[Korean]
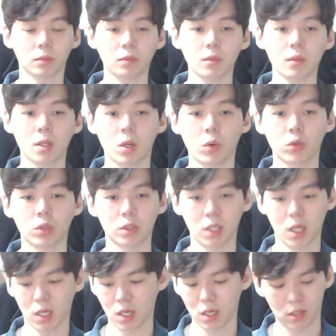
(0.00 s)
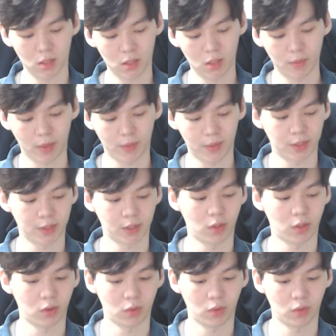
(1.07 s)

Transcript: 이렇게 오늘은 세 개를 봐봤어요.